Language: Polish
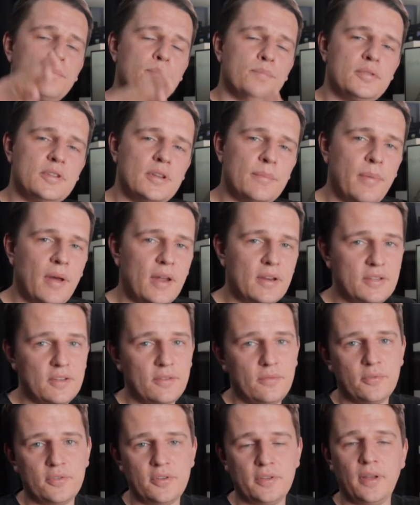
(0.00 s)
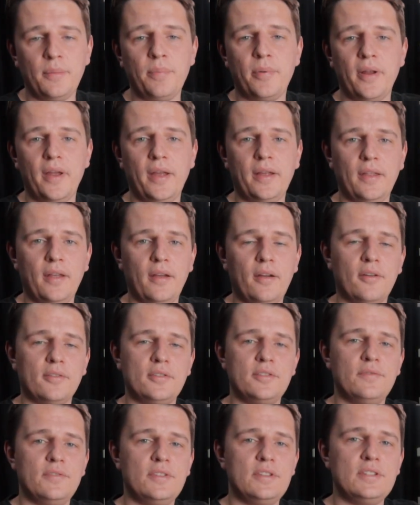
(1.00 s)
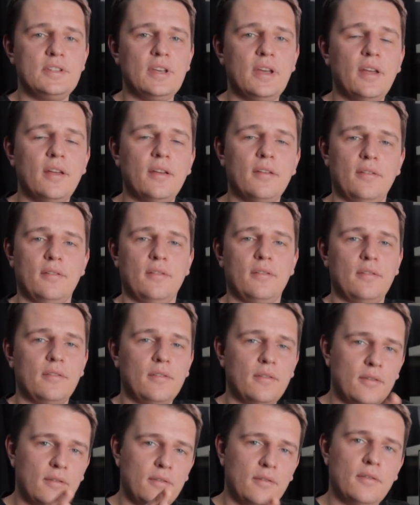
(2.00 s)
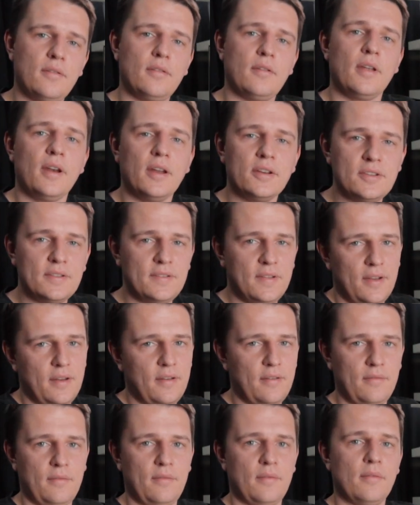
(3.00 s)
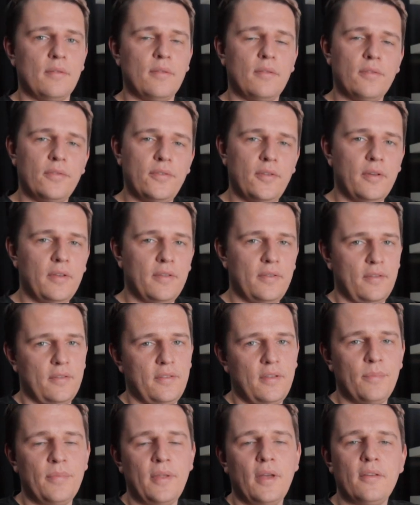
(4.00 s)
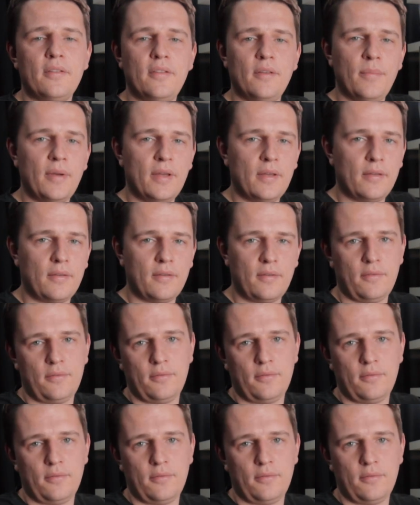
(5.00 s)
przy bardziej złożonych projektach oczywiście yy, reżyser to jest osobna osoba,